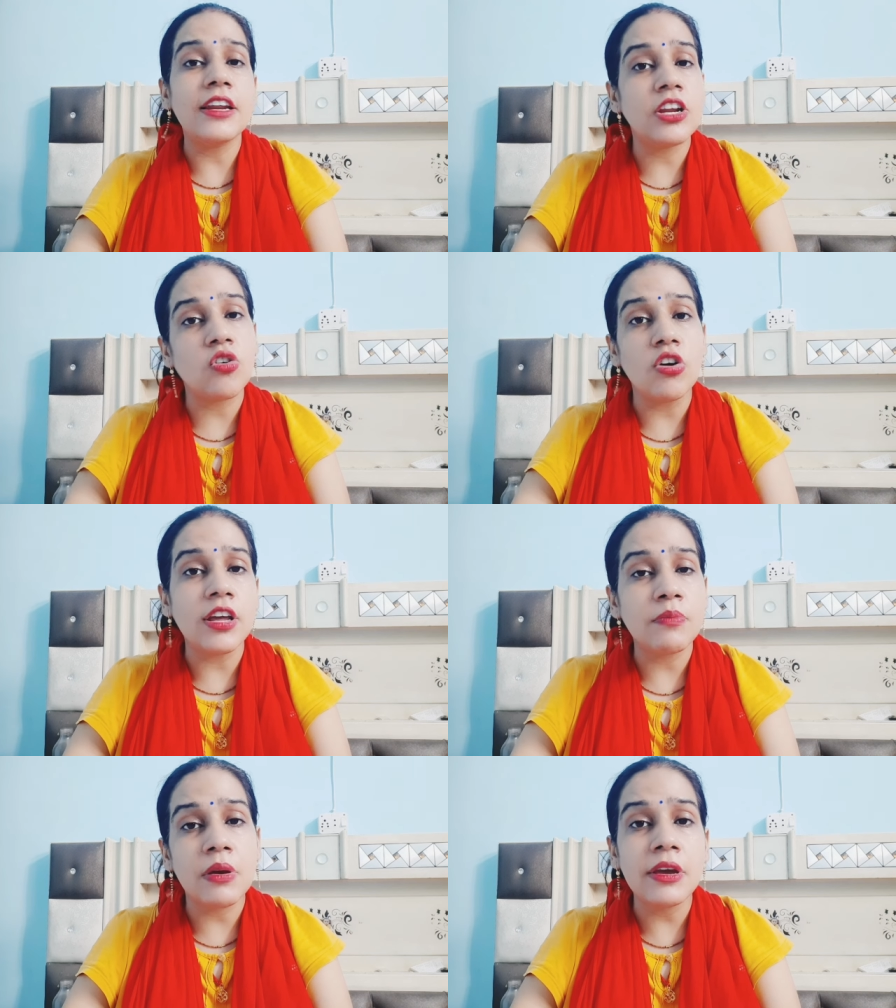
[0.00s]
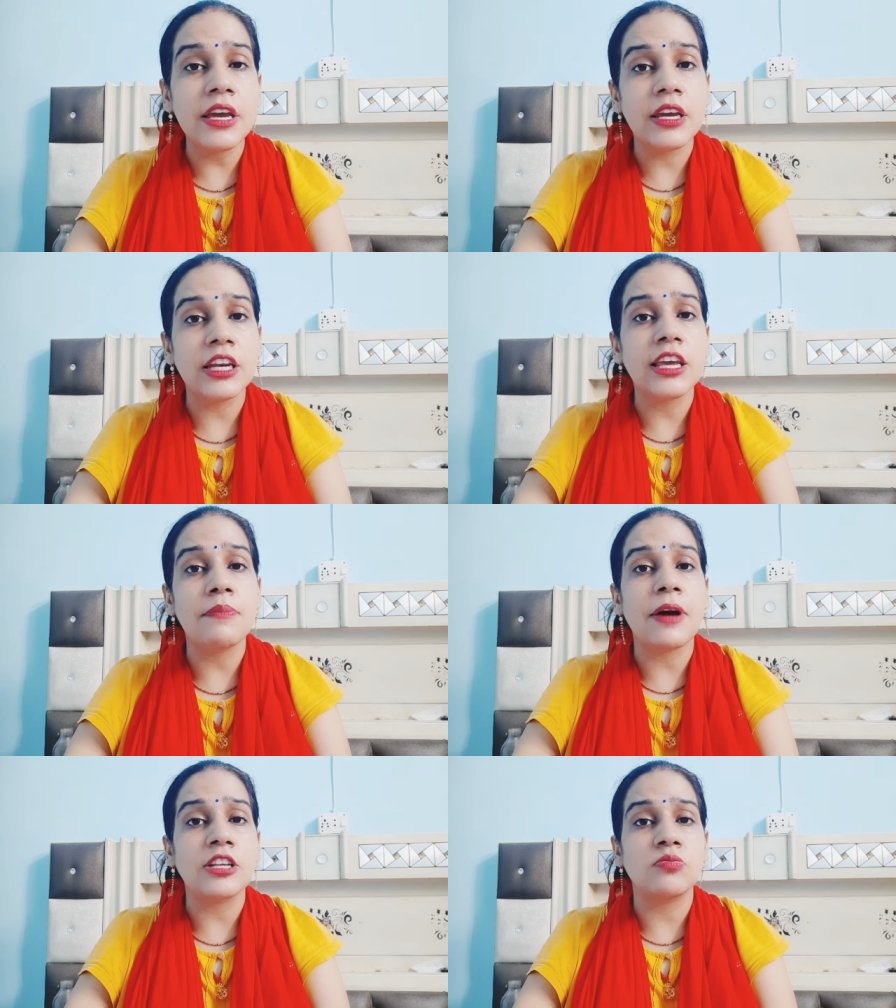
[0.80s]
रिकॉर्डिंग भी इनके
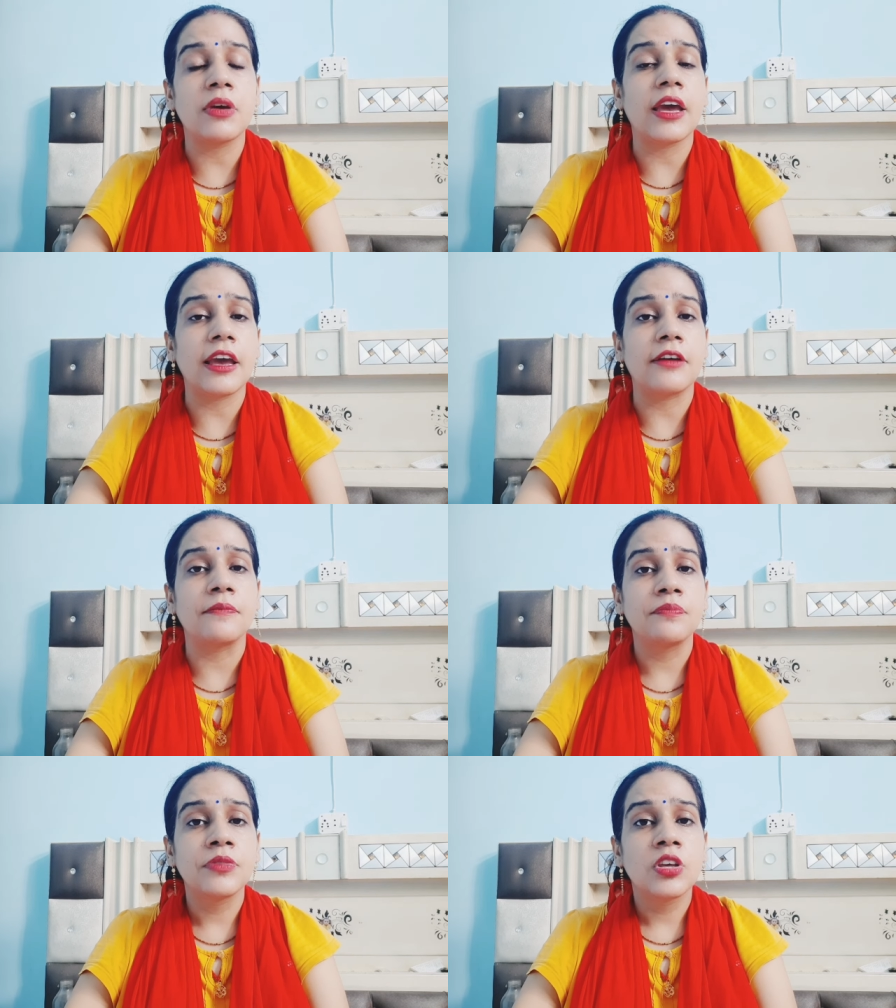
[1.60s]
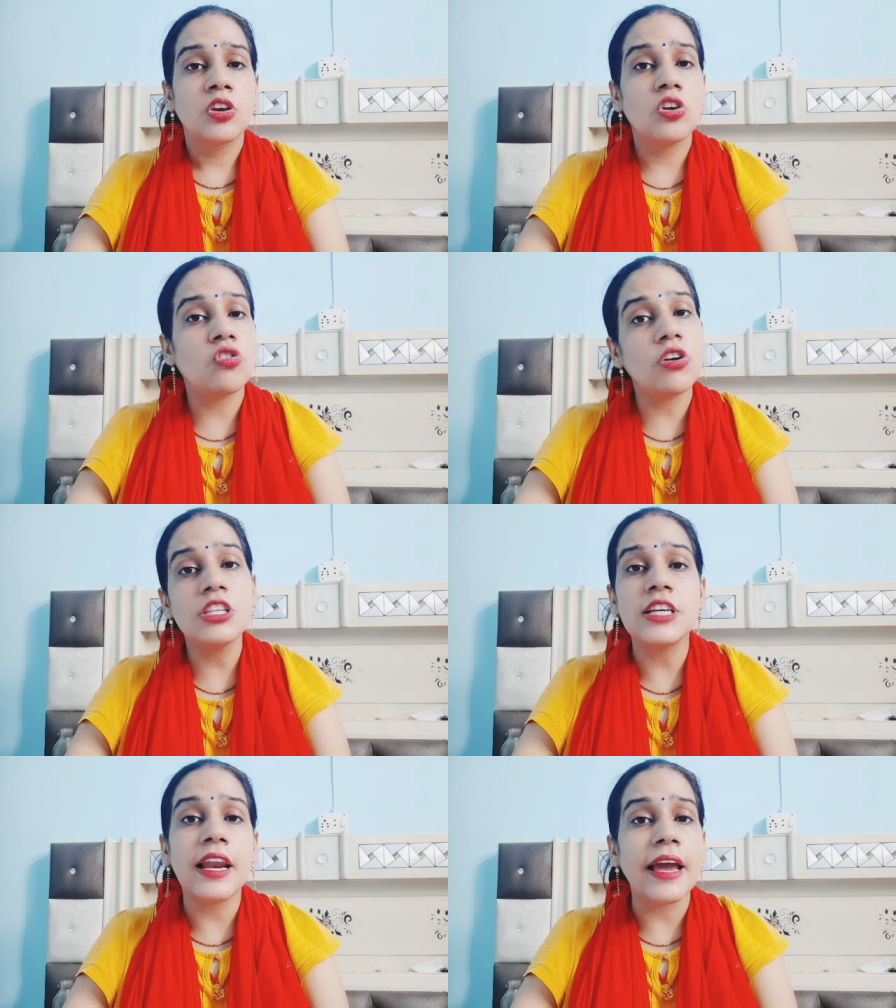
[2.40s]
पास में है इन्होंने
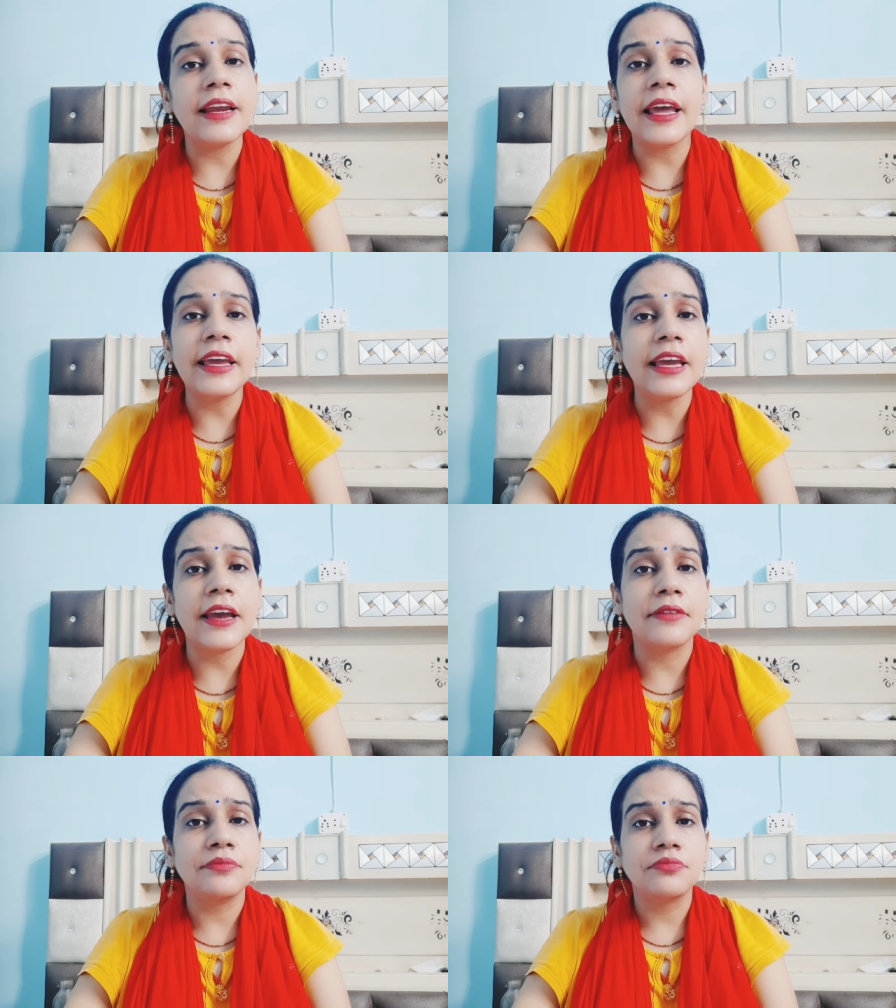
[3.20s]
चलाई नहीं है